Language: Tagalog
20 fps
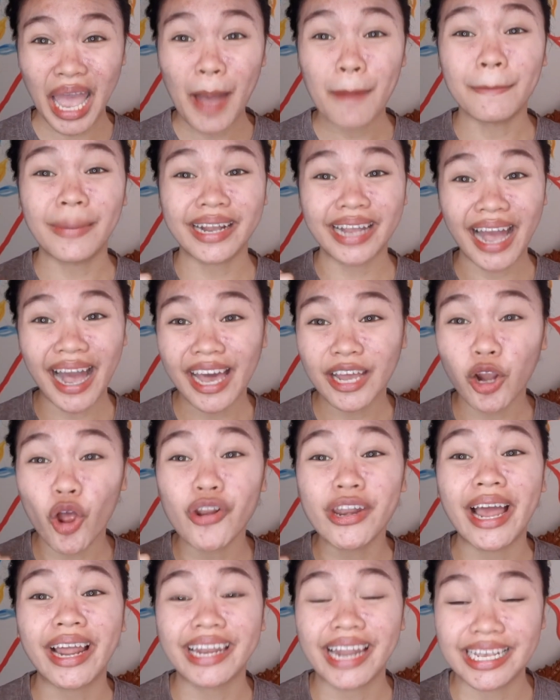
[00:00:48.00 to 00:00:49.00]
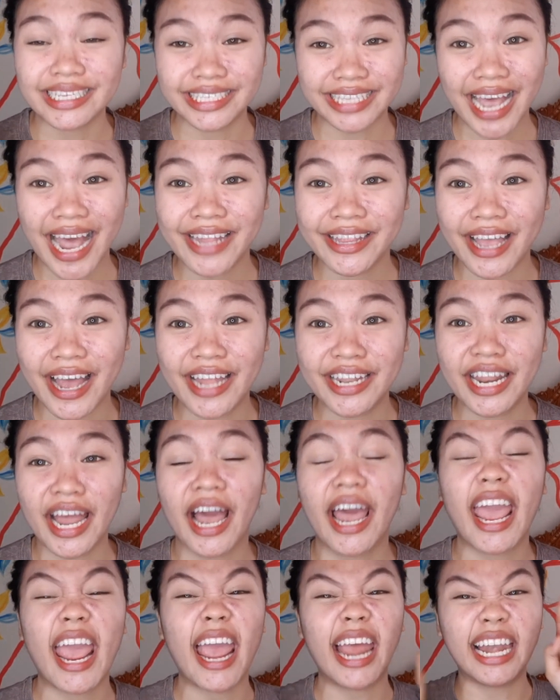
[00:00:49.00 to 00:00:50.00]
magkakaroon ng Lazada
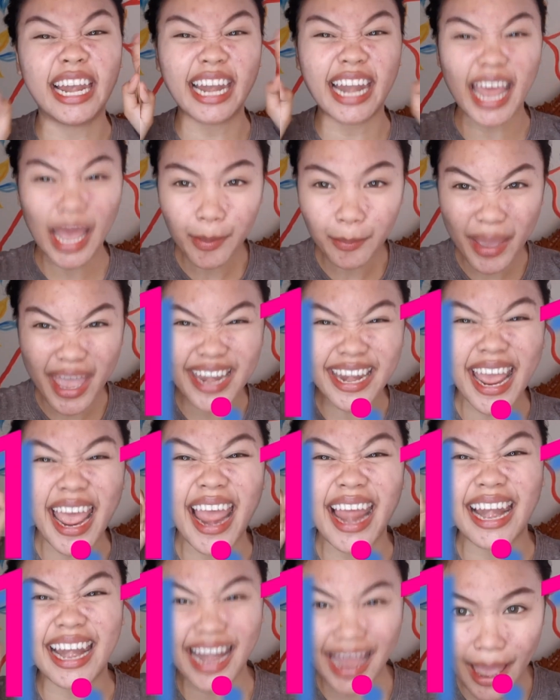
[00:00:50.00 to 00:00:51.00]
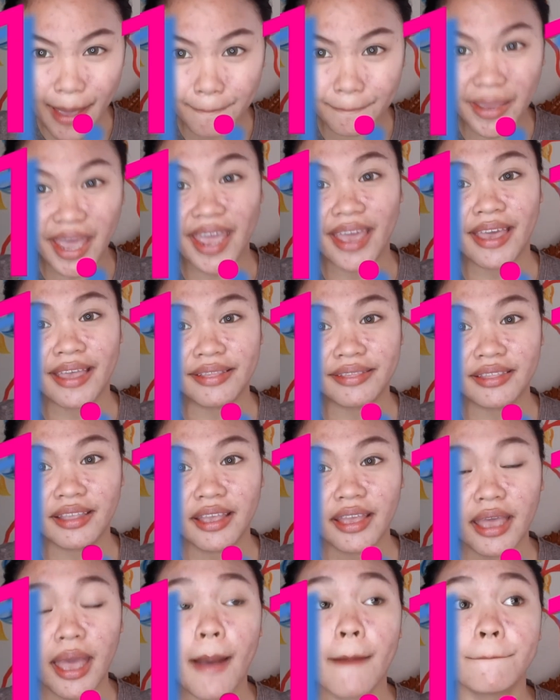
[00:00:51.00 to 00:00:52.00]
ng 11.11
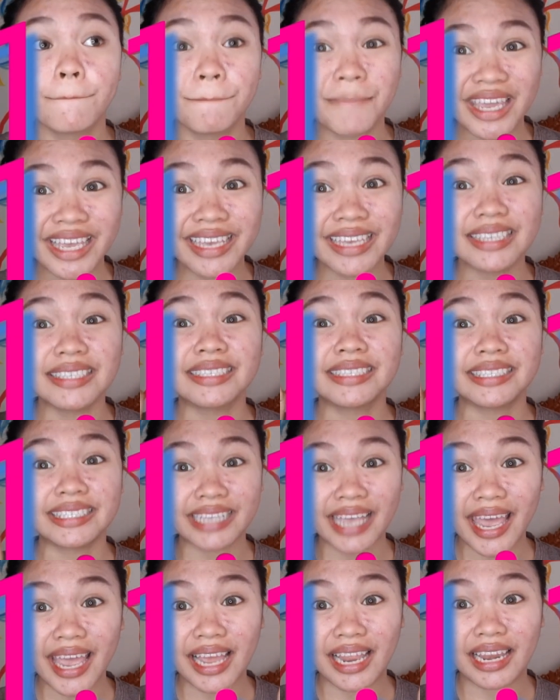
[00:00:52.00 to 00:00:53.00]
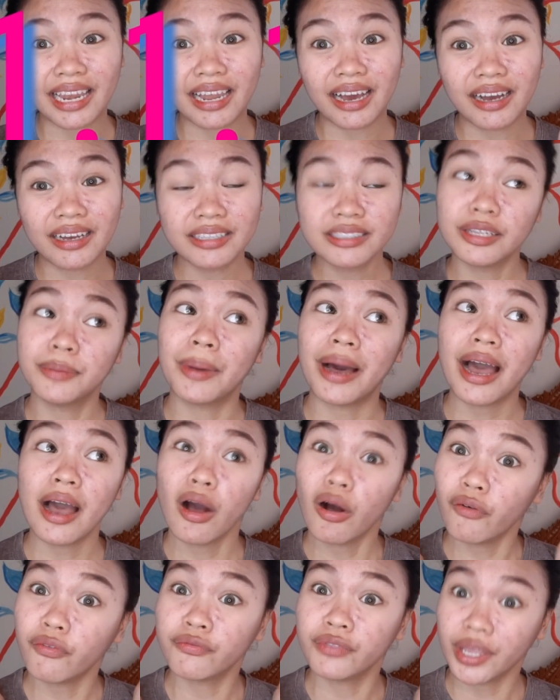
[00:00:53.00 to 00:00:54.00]
biggest sale, 'di ba?
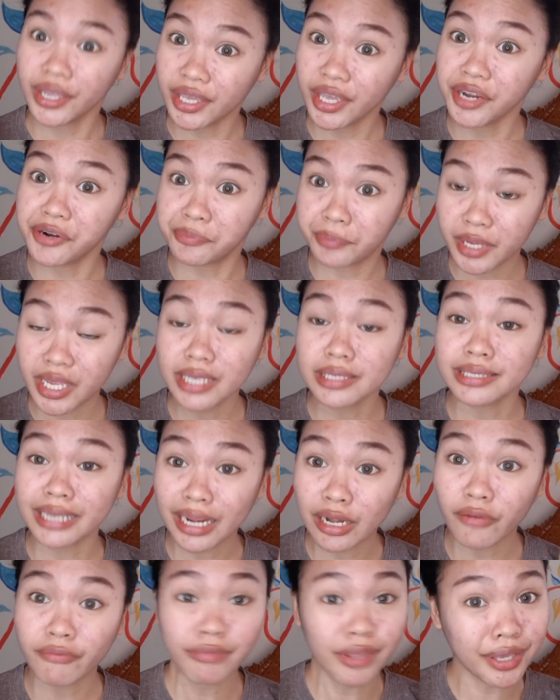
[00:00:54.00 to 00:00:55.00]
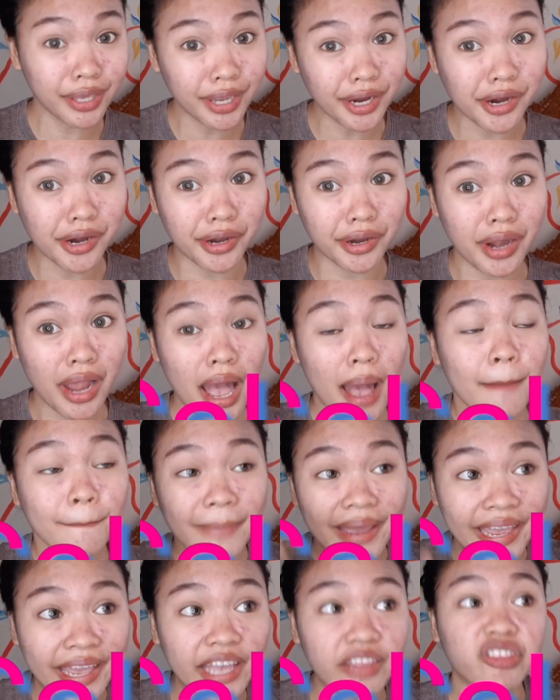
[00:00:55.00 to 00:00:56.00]
Of the year, biggest sale of the year.
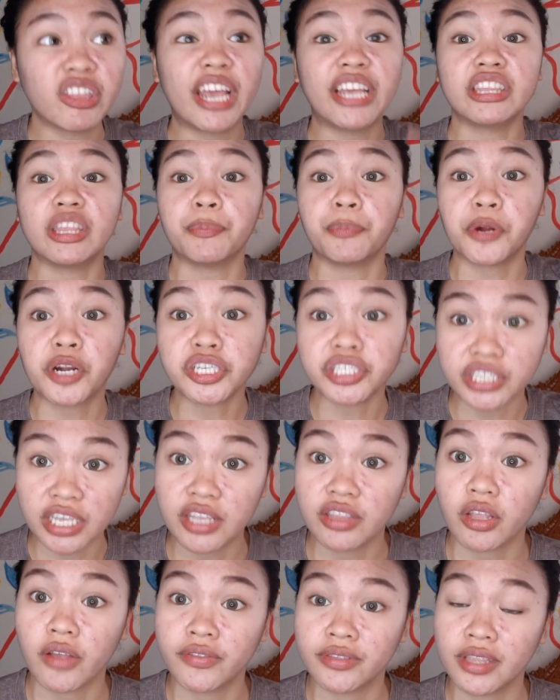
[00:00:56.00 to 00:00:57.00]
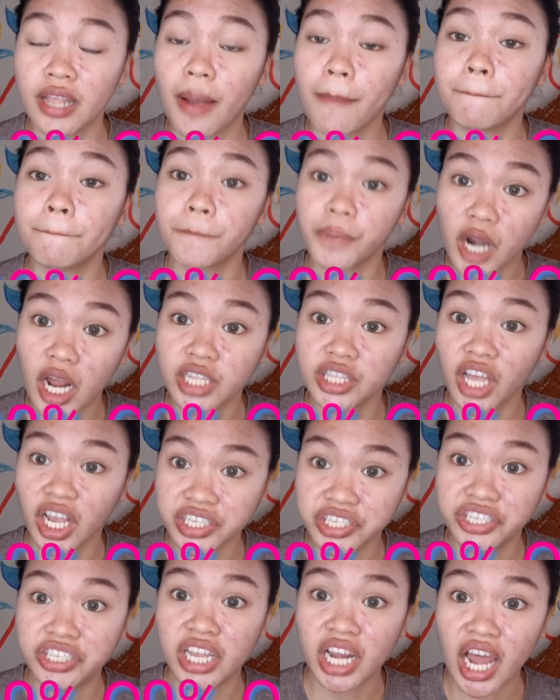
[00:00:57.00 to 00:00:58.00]
Mahigit 90% ng
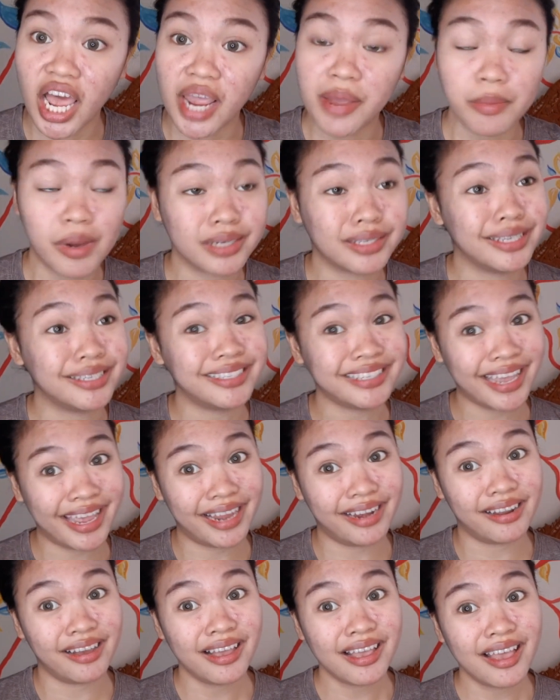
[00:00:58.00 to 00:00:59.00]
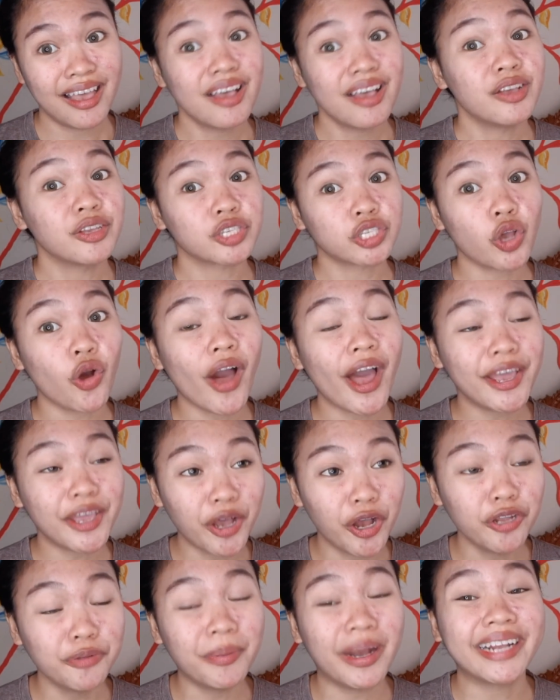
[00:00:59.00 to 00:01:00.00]
products nila ay magsi-sale. So
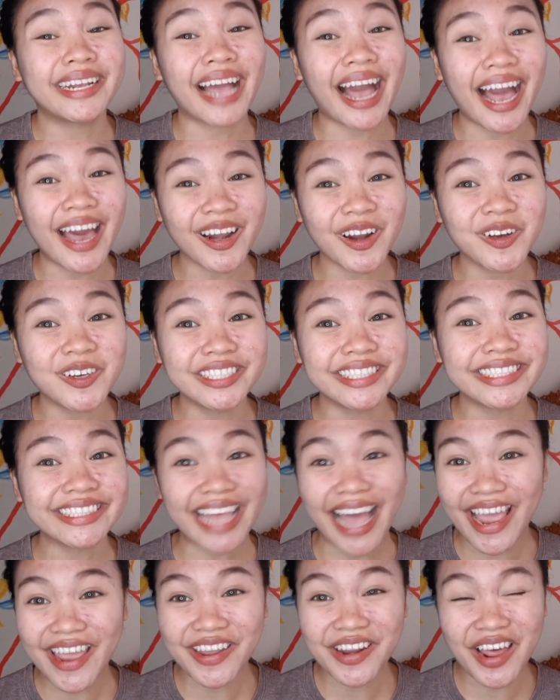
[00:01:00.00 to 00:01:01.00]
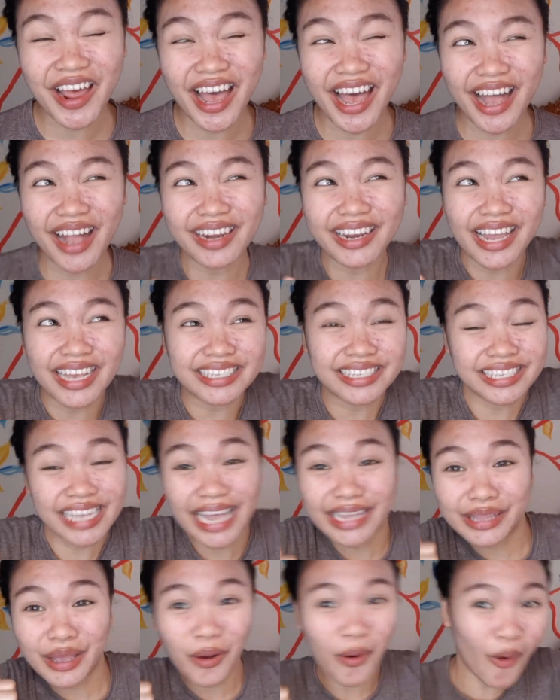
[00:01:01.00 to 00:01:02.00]
ngayon, magkakaroon tayo ng
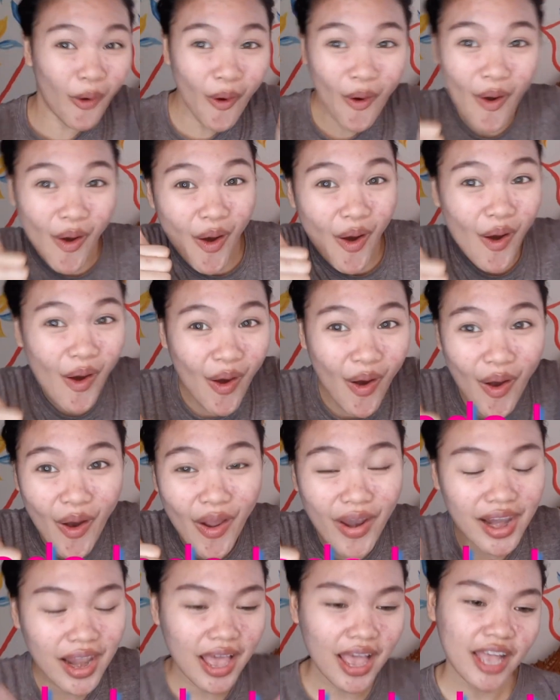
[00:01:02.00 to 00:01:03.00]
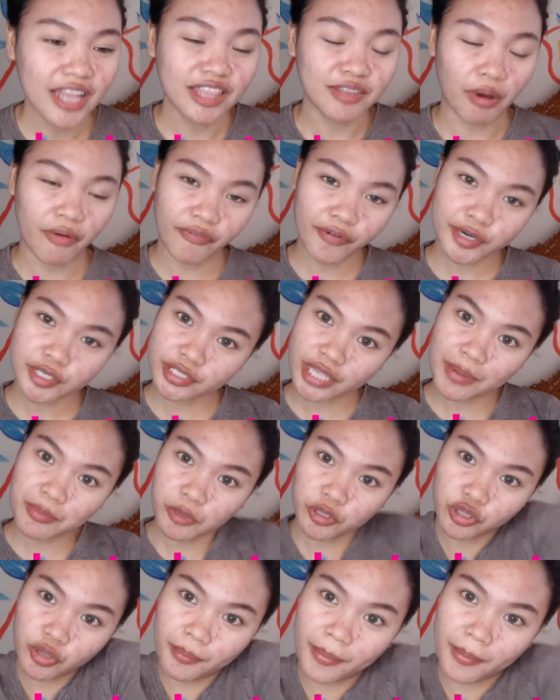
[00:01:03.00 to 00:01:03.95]
Lazada haul. Diba? First time ko 'to,